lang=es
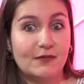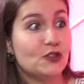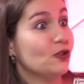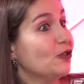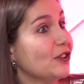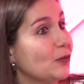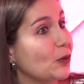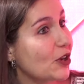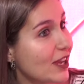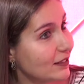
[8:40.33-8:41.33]
Yo no entiendo
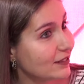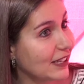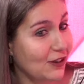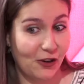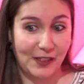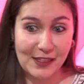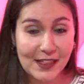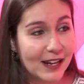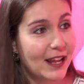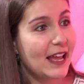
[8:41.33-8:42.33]
por qué, tengo que decir.